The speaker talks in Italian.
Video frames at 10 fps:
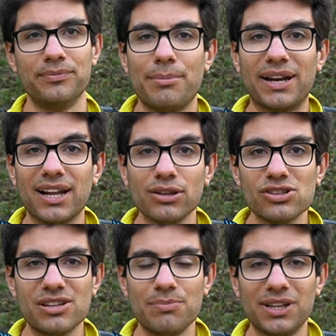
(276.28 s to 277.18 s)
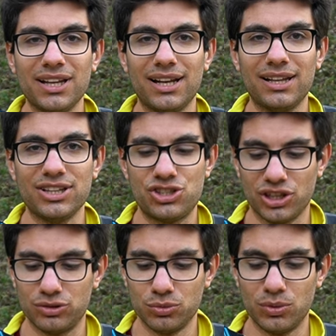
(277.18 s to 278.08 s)
Parlando sempre
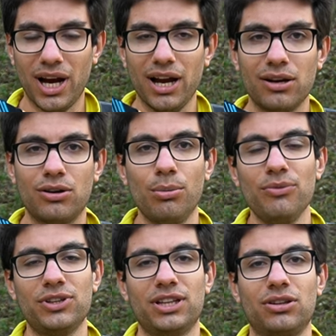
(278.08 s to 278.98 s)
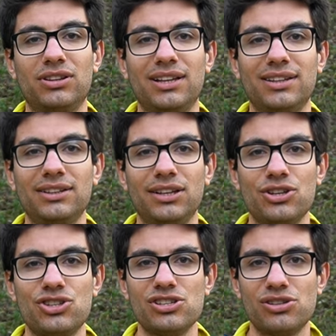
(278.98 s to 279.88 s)
dell'allacciatura, come vi ho detto in tante altre
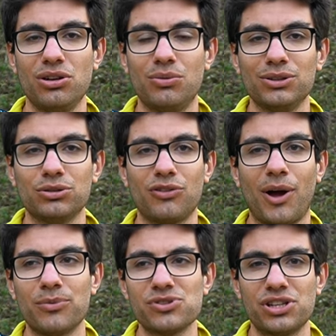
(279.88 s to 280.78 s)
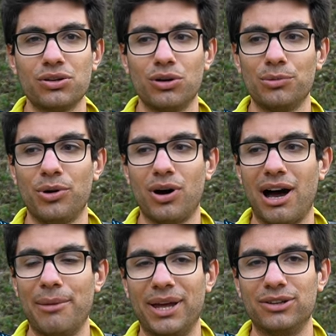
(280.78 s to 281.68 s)
recensioni, quando troviamo un singolo boa
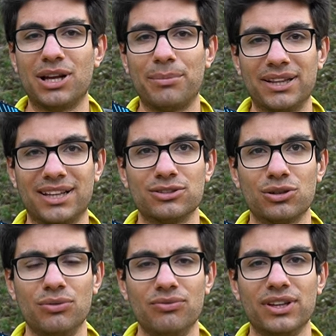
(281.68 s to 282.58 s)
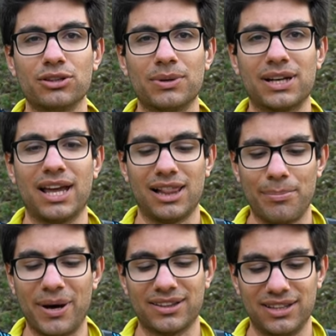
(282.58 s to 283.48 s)
a me non ha mai tanto convinto perché la
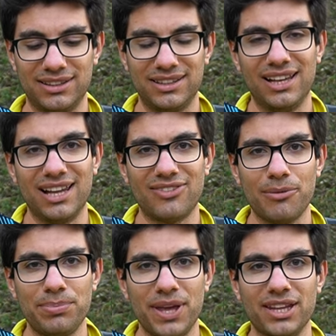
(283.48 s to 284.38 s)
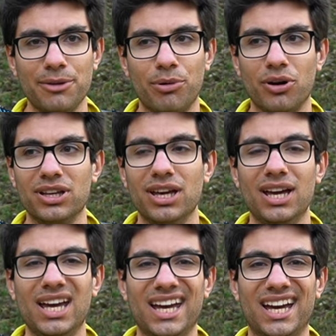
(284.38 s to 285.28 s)
parte dell'avampiede poi
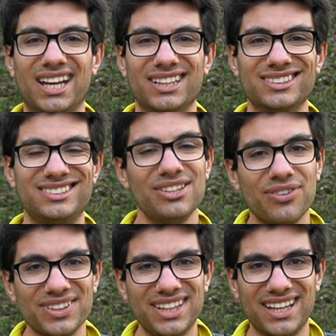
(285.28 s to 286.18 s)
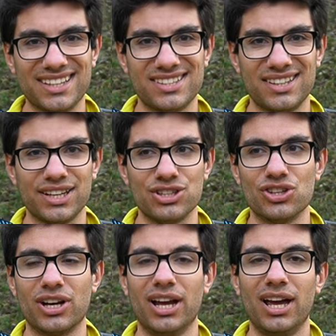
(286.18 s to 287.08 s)
eh, si fa fatica a
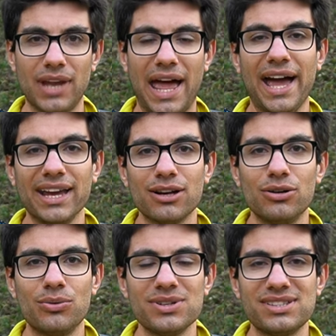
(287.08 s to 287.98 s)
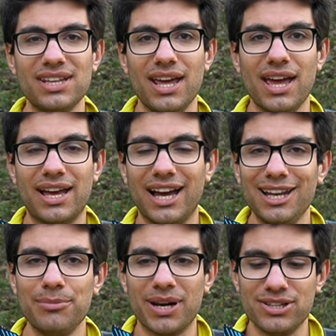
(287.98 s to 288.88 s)
stringere. Anche con queste
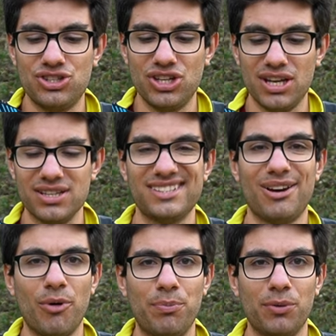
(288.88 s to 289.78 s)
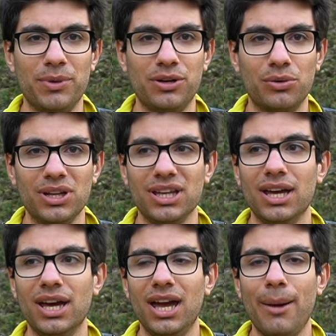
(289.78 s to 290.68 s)
calibra G siamo più o meno lì
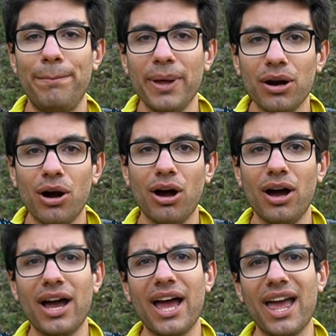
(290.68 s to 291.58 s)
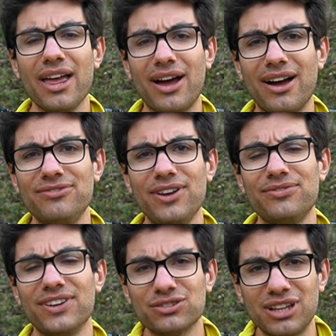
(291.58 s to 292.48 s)
però eh, abbiamo
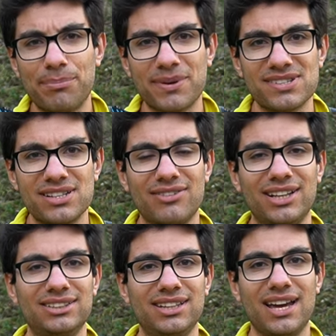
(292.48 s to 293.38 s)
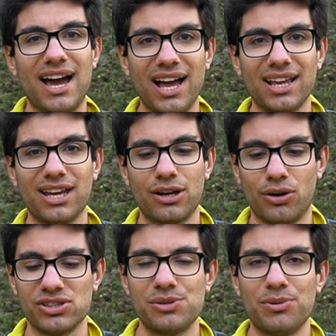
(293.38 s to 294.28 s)
fatto dei passi in avanti anche
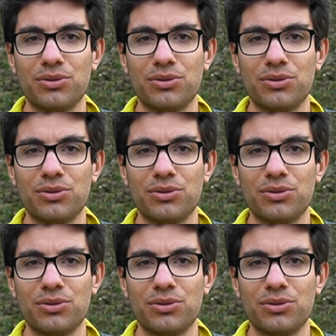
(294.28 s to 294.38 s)
grossi